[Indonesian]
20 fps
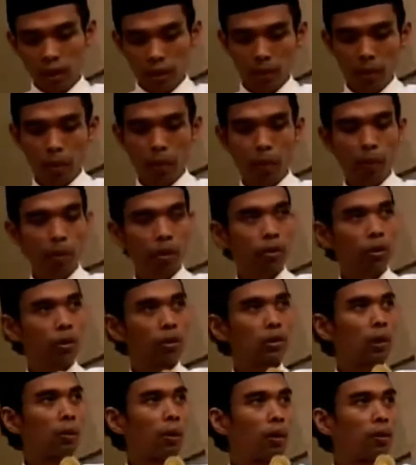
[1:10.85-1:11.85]
Saya mau
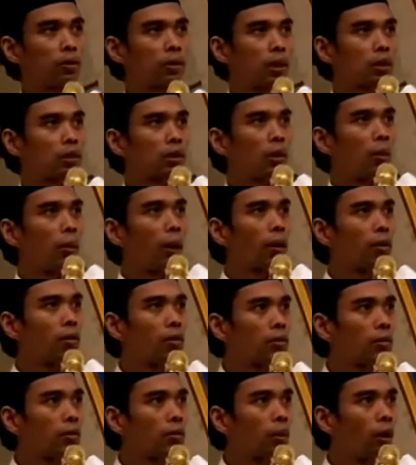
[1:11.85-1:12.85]
foto sama Ustaz Somad.
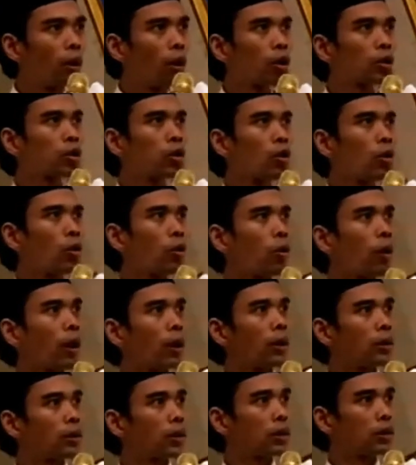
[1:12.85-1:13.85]
Foto,
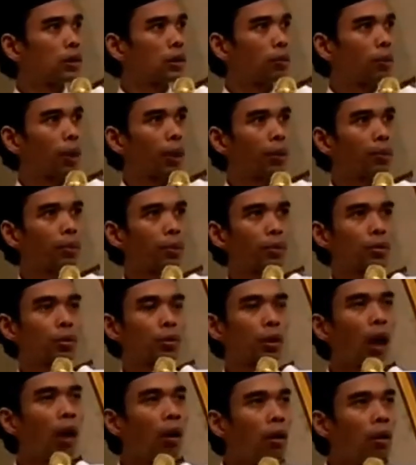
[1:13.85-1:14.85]
ada saya simpan
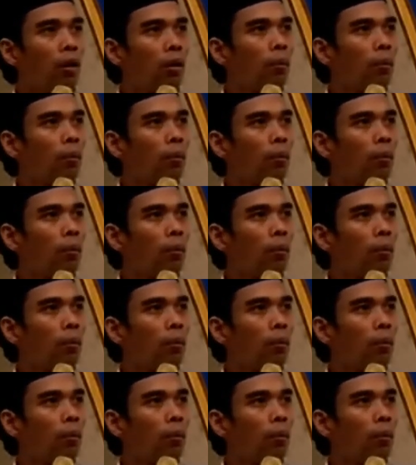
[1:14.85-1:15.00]
fotonya.